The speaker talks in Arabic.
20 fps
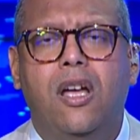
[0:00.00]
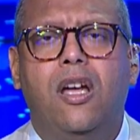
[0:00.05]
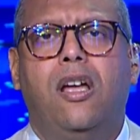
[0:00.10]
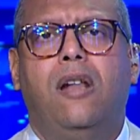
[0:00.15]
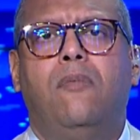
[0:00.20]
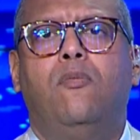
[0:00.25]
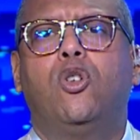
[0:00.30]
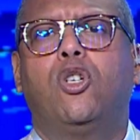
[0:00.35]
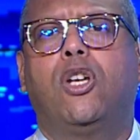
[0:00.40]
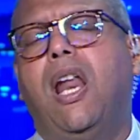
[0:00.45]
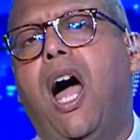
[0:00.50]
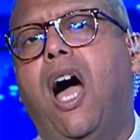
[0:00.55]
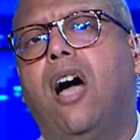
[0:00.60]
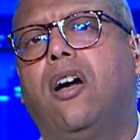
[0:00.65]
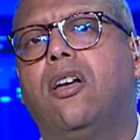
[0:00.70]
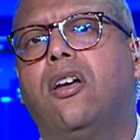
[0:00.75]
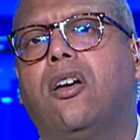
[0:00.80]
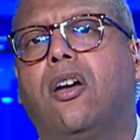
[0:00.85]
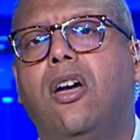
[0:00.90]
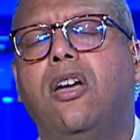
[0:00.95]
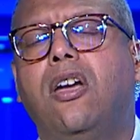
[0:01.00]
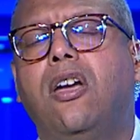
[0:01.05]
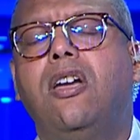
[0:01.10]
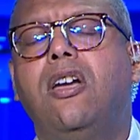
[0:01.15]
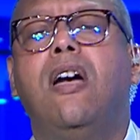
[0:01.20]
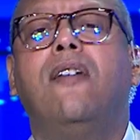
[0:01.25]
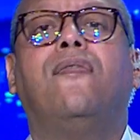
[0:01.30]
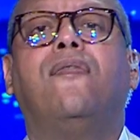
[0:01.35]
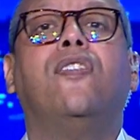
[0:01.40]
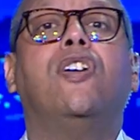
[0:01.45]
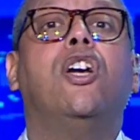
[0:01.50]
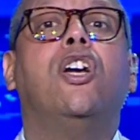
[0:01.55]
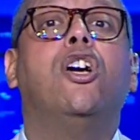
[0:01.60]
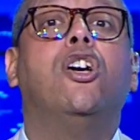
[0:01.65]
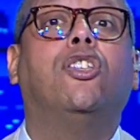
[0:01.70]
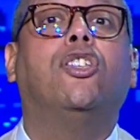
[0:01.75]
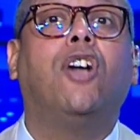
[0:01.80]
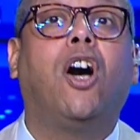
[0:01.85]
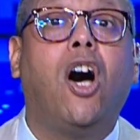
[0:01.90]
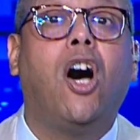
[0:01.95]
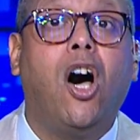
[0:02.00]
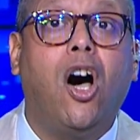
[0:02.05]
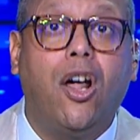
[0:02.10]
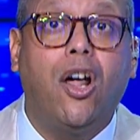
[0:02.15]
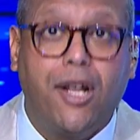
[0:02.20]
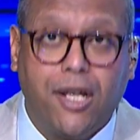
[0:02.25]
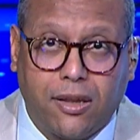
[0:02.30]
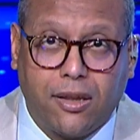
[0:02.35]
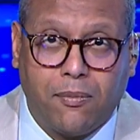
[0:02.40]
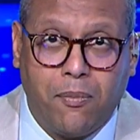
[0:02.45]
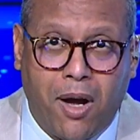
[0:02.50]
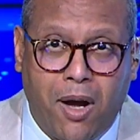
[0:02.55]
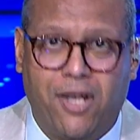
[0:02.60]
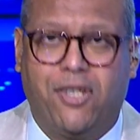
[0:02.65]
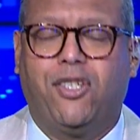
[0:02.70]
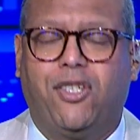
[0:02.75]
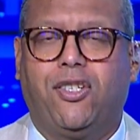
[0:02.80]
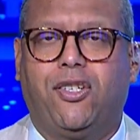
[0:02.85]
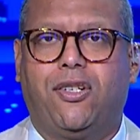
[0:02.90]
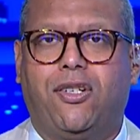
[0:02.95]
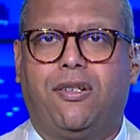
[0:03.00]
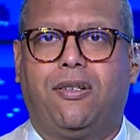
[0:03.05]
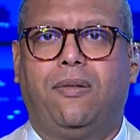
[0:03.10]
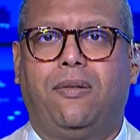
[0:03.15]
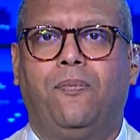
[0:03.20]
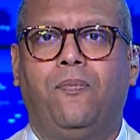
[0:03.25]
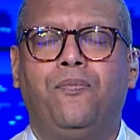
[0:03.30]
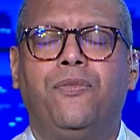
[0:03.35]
المشكله الحقيقيه في اداره مصر